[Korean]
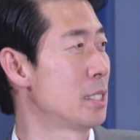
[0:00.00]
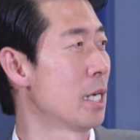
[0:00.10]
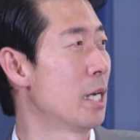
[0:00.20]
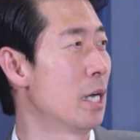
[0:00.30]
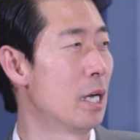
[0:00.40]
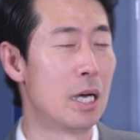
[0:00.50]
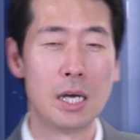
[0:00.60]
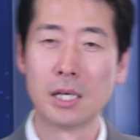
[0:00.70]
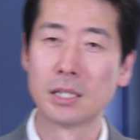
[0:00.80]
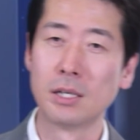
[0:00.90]
아, 제가.
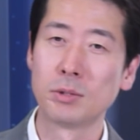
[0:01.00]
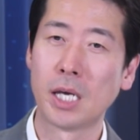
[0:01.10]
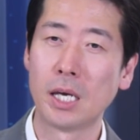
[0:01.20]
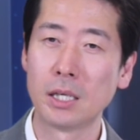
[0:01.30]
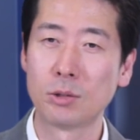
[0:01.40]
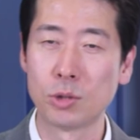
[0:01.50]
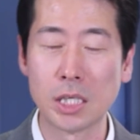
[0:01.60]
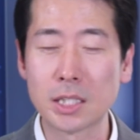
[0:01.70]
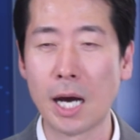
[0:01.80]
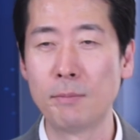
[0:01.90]
네, 그래도 제 또
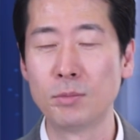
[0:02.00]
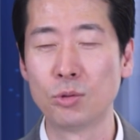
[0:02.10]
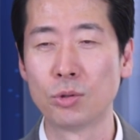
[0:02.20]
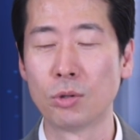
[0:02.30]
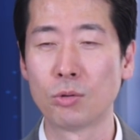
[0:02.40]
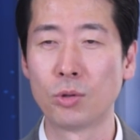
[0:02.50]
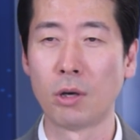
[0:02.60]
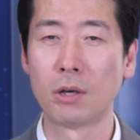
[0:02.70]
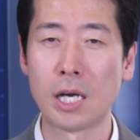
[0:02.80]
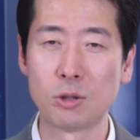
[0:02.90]
직감도 그렇고
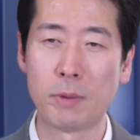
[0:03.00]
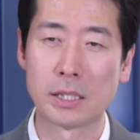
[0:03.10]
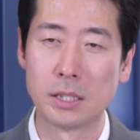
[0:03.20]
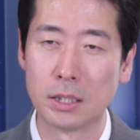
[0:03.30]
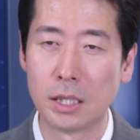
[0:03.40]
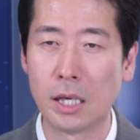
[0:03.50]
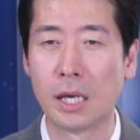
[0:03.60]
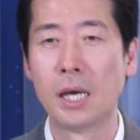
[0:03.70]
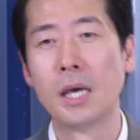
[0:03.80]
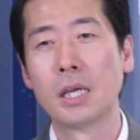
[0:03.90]
여러 가지로 봤을
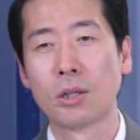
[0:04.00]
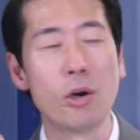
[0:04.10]
때더 음.